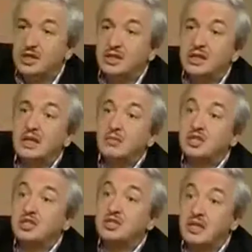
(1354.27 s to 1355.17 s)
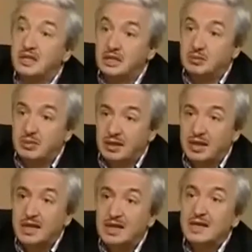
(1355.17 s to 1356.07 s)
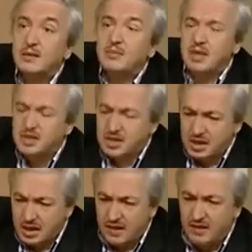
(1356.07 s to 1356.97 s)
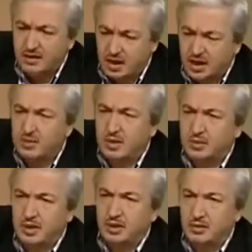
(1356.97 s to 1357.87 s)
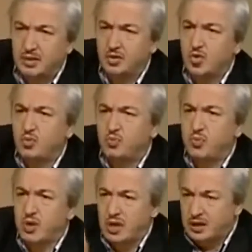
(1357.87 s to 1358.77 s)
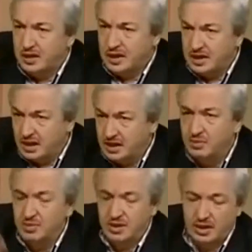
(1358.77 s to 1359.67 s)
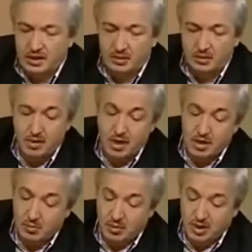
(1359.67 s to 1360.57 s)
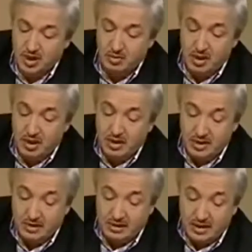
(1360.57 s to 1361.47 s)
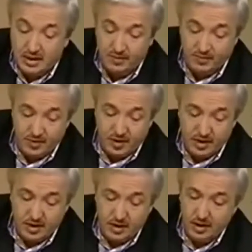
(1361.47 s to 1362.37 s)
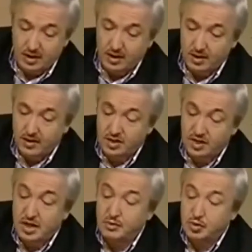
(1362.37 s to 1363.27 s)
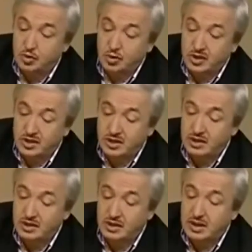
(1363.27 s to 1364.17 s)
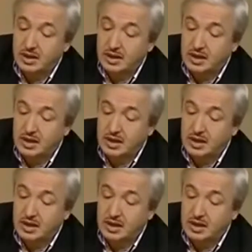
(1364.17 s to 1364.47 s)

peşini peşinden gitmek. Peşi sıra gidip Peşi, takip etmek. Evet, takip etmek demek. Çok yalın bir anlam. Başka bir ayette Şems suresinin